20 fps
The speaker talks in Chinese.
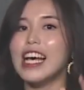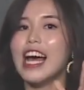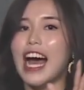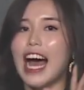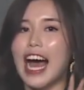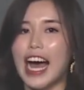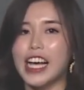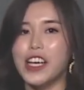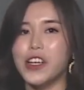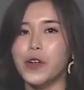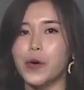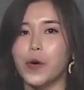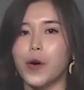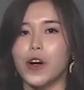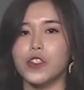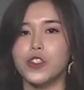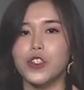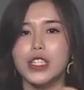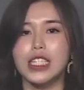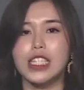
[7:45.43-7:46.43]
还有哦，
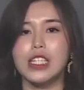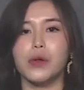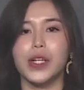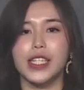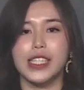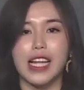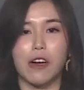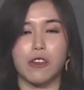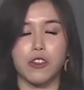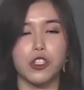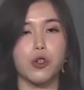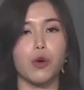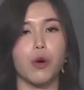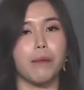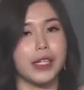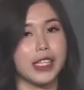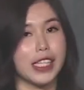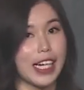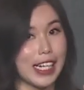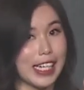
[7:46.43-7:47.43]
就是会导致我
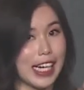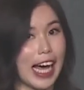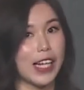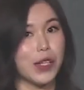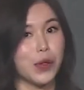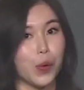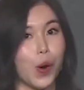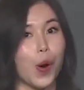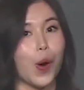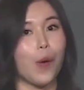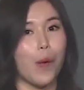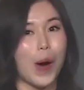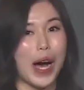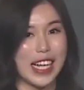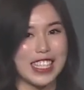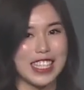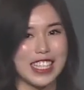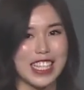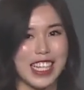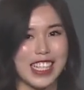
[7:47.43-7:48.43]
们的肝火
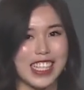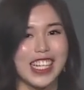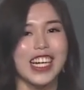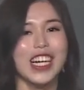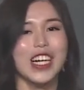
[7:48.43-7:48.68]
旺盛。